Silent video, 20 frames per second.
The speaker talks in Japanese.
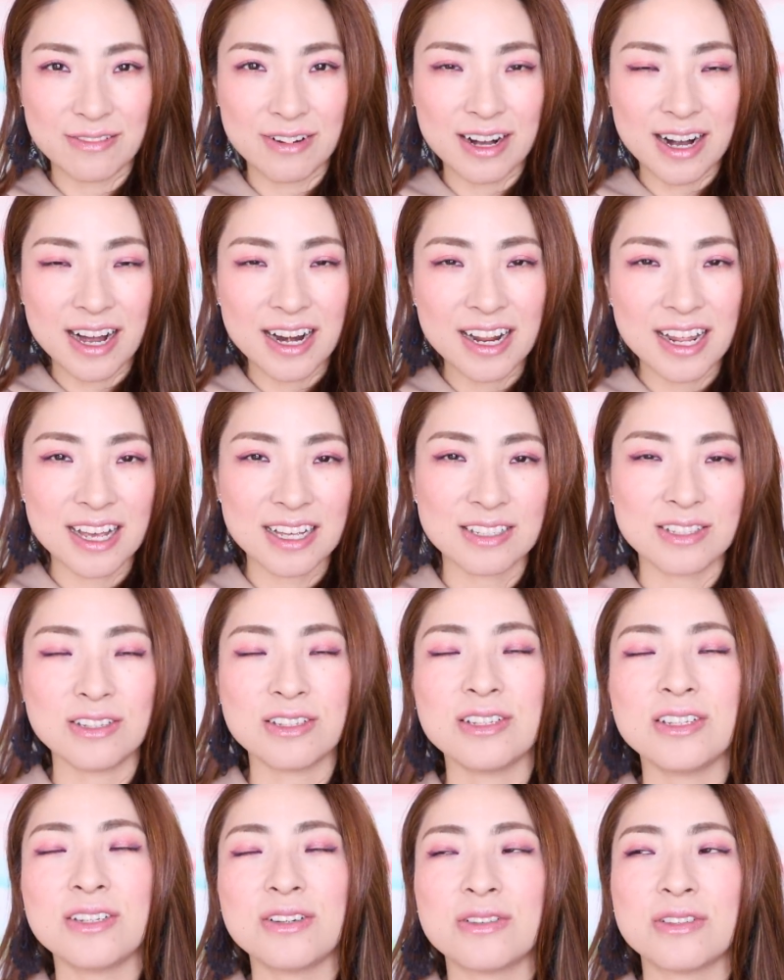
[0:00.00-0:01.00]
分かりや
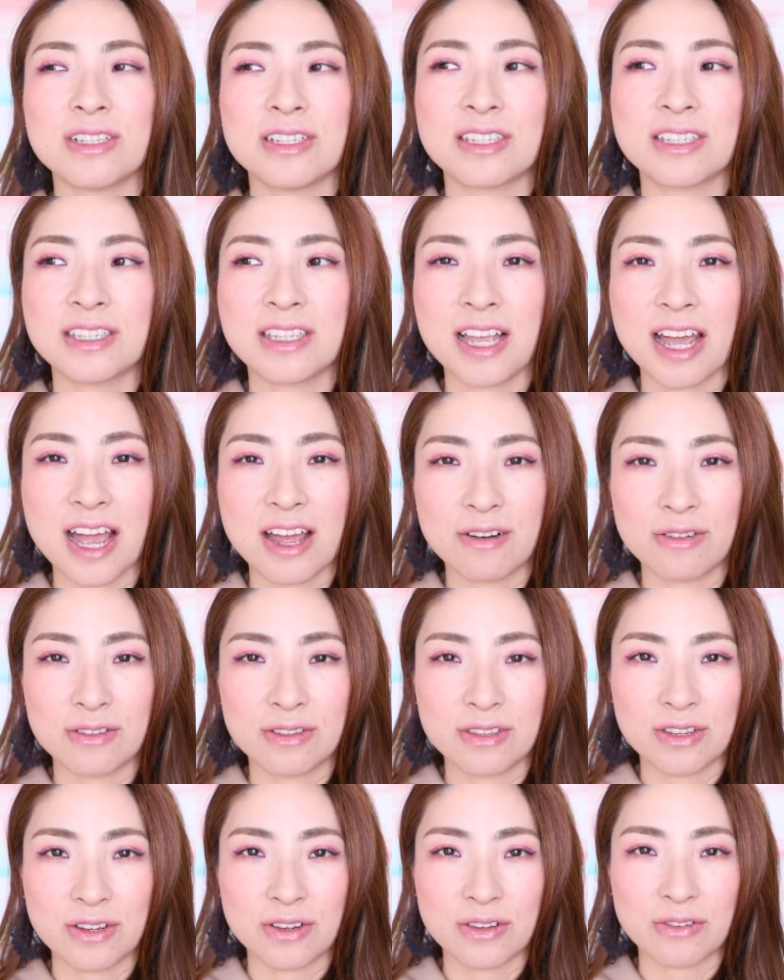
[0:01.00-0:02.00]
すいように伝え
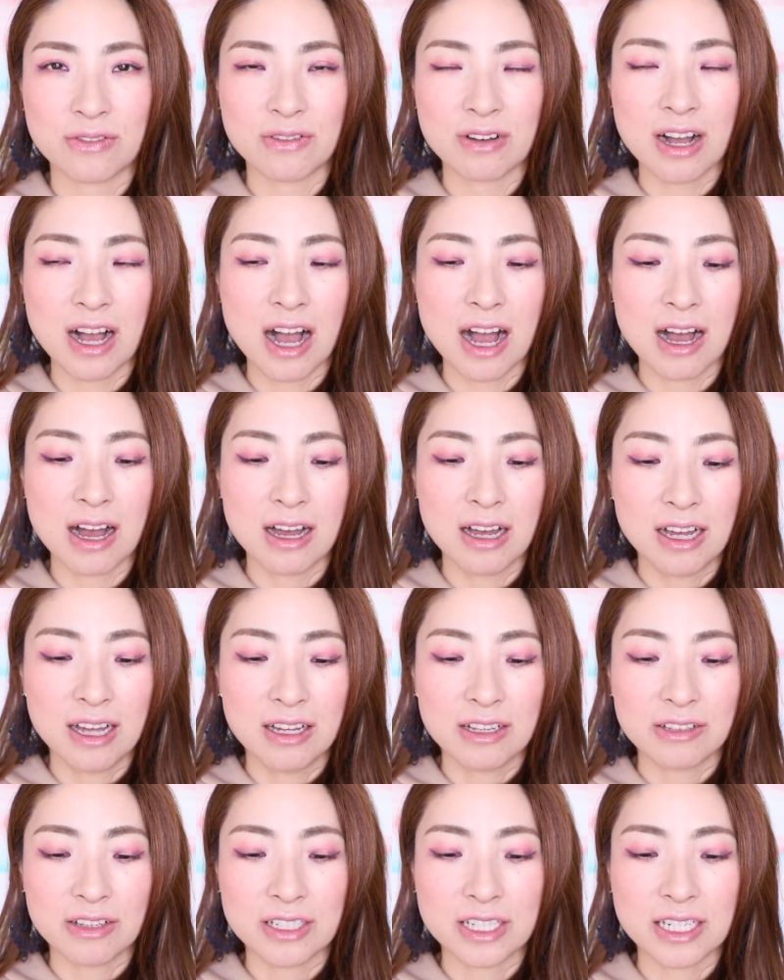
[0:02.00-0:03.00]
るっていうのが
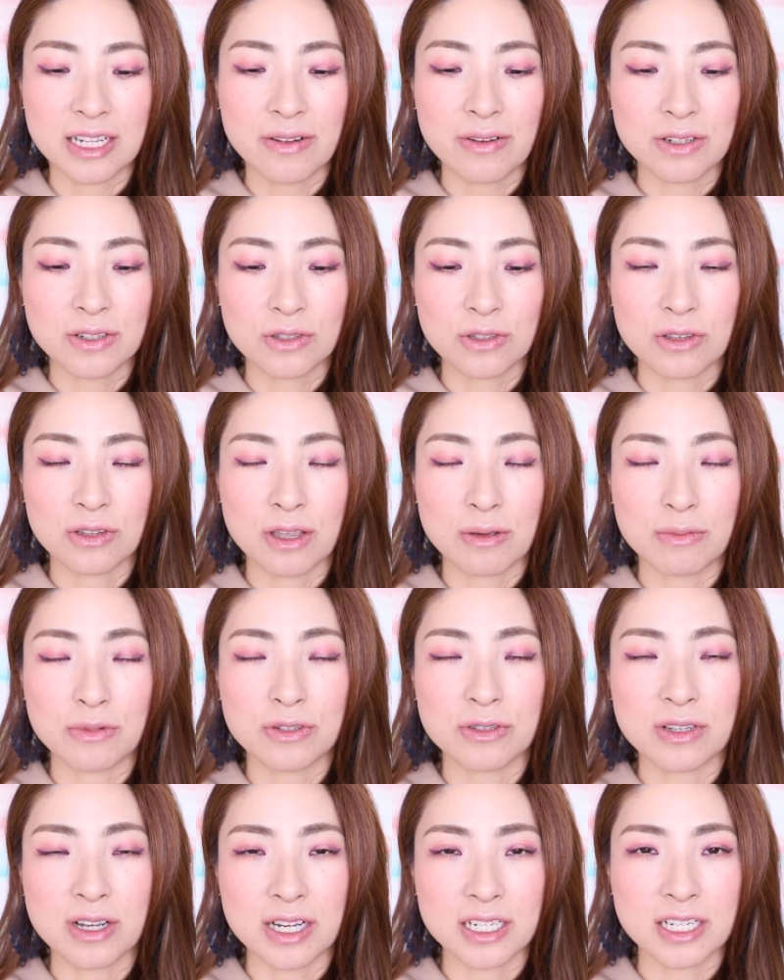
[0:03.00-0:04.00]
私にはちょっとね
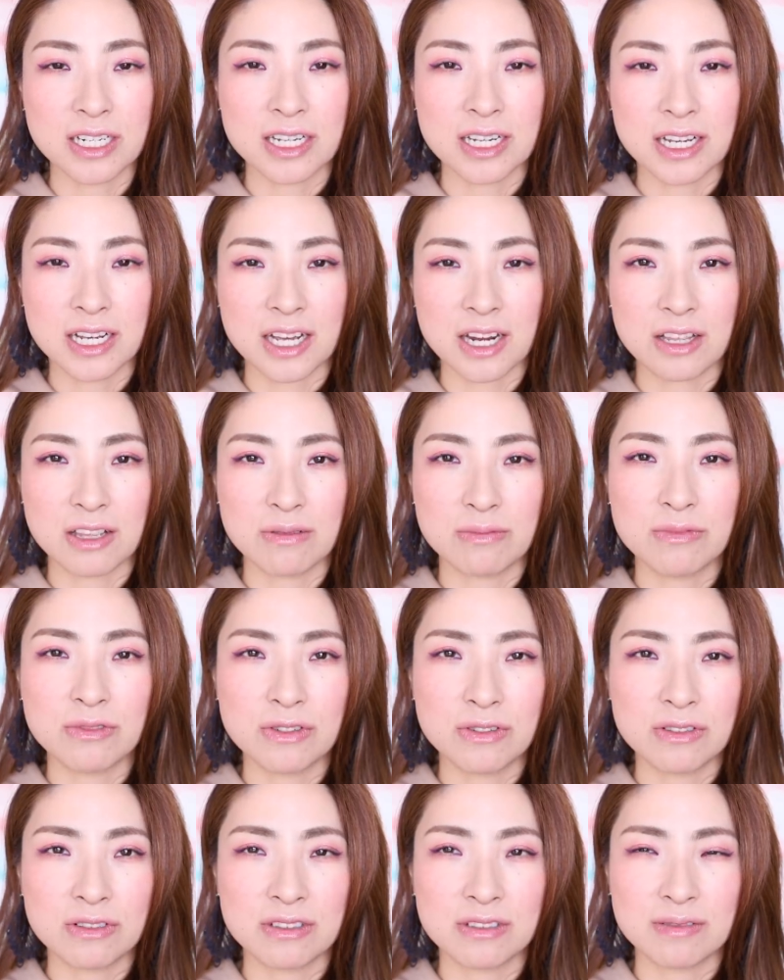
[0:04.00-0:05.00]
難しいんだけれど
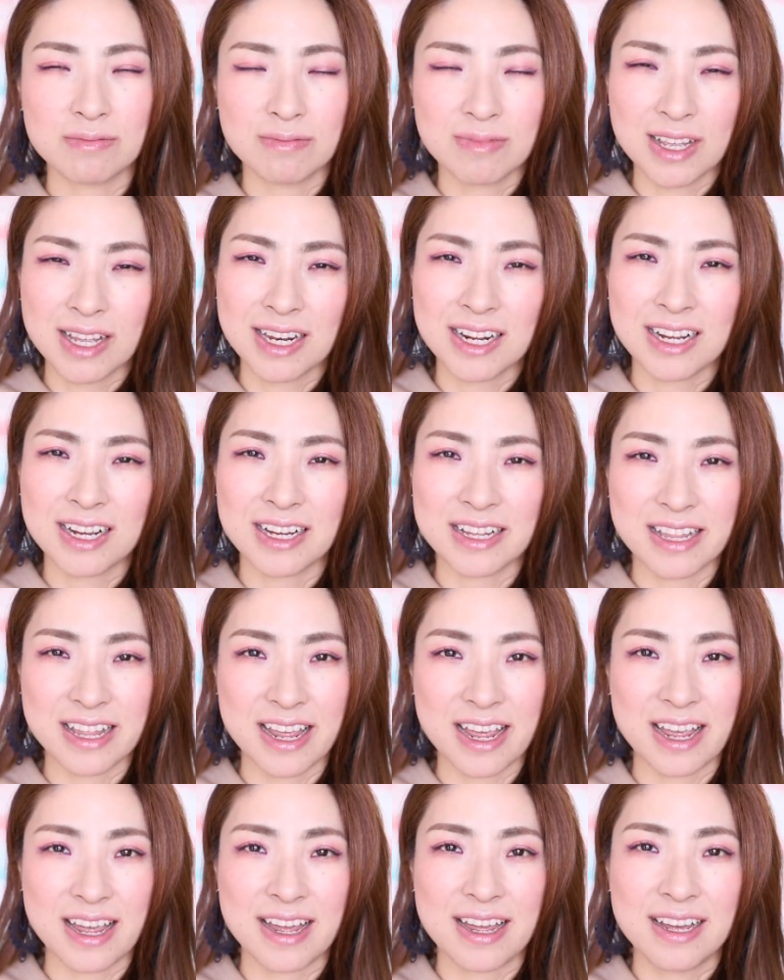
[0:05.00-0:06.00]
も何か
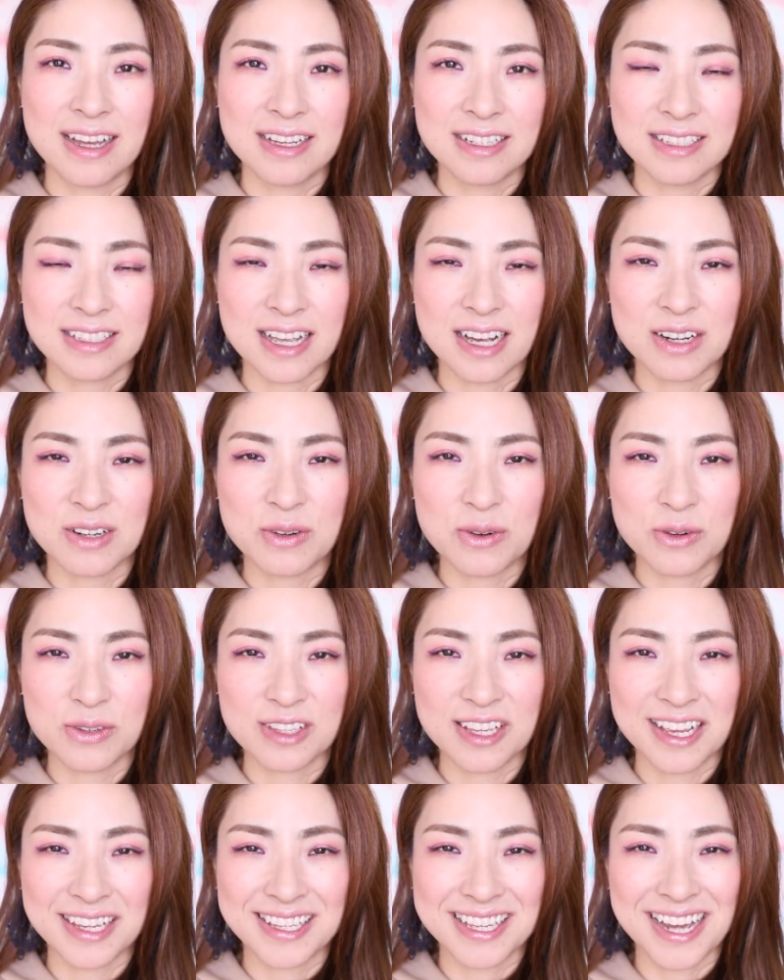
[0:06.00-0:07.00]
ね参考
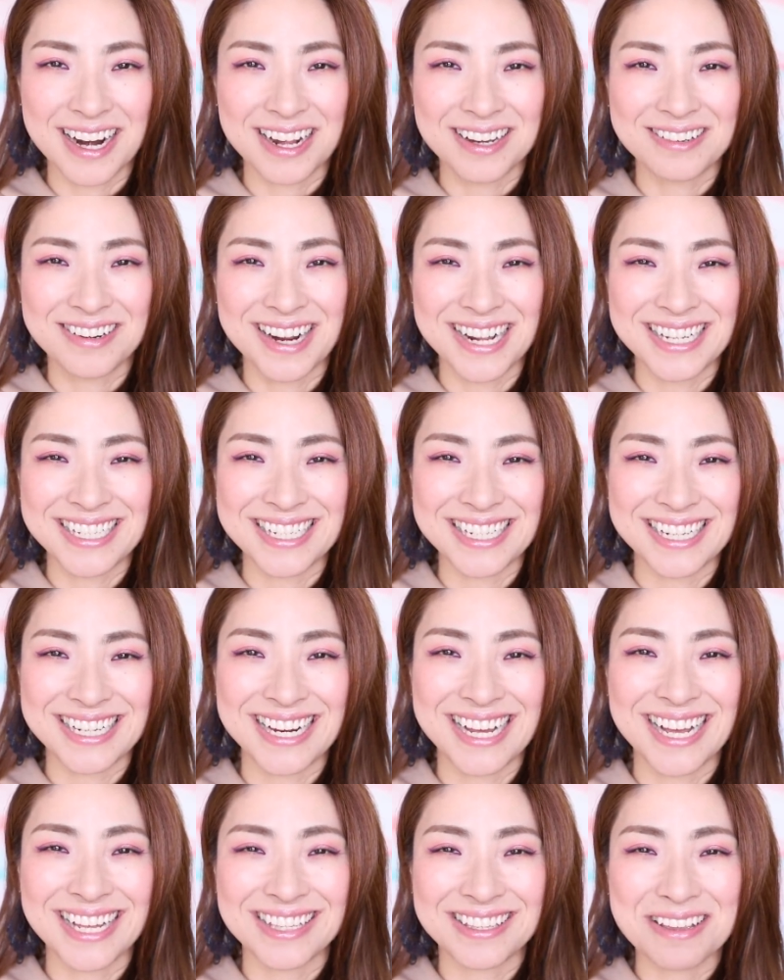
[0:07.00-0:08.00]
になったら嬉しい
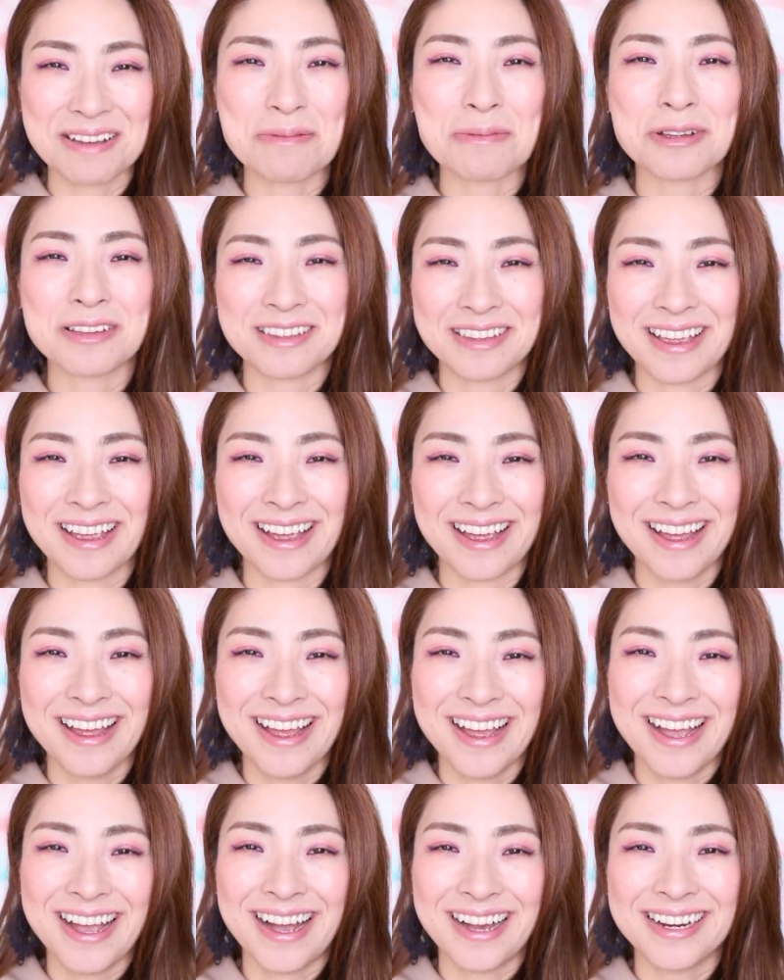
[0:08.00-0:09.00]
なと思って
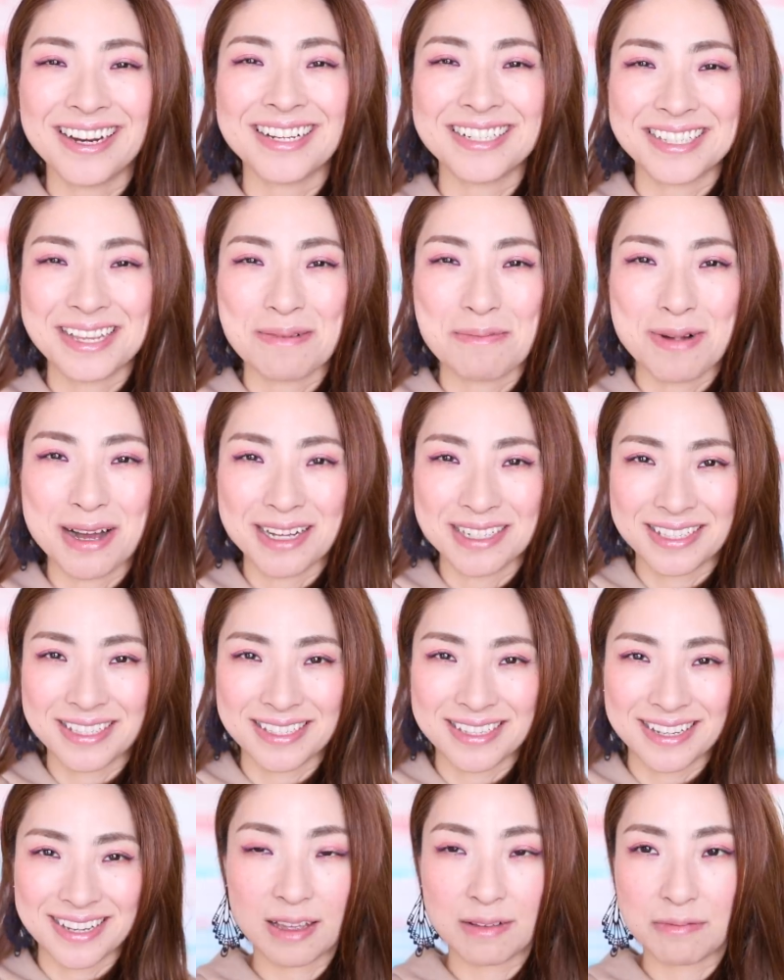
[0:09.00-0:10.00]
話してま
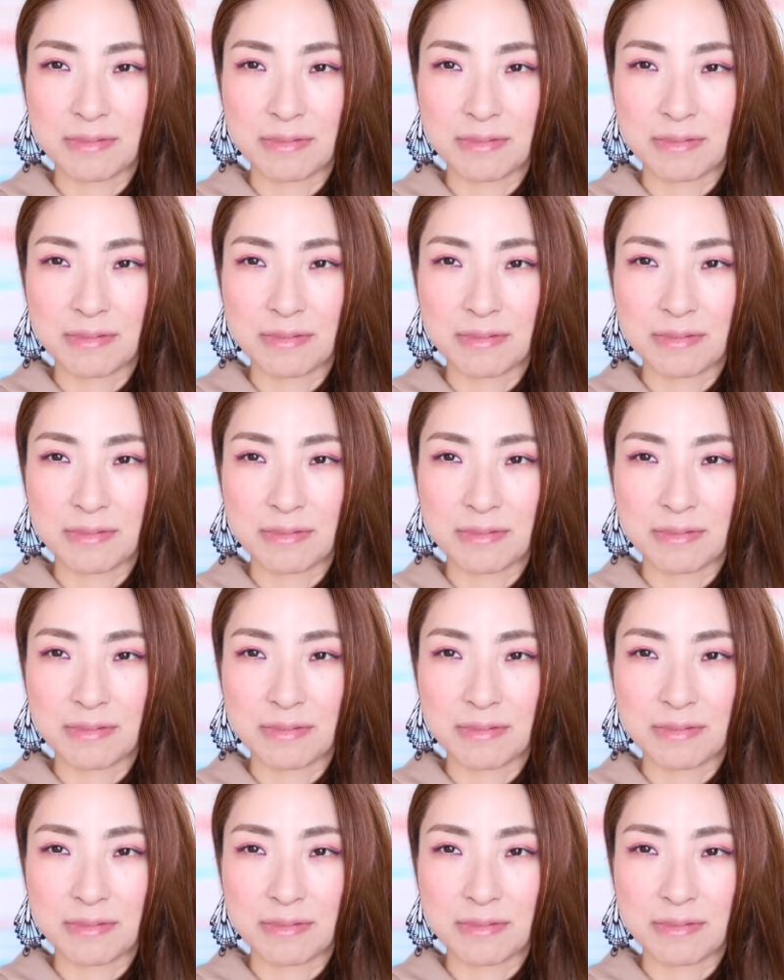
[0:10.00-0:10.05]
す